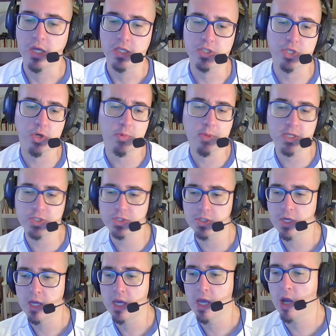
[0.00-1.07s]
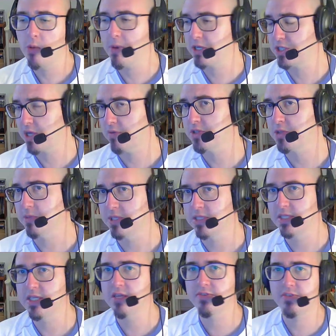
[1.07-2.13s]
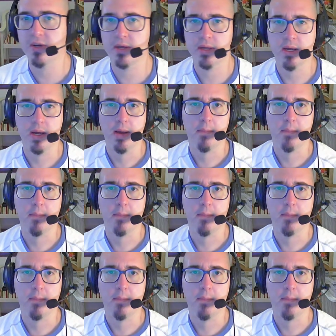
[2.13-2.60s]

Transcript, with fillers: Geralmente é uma chave específica,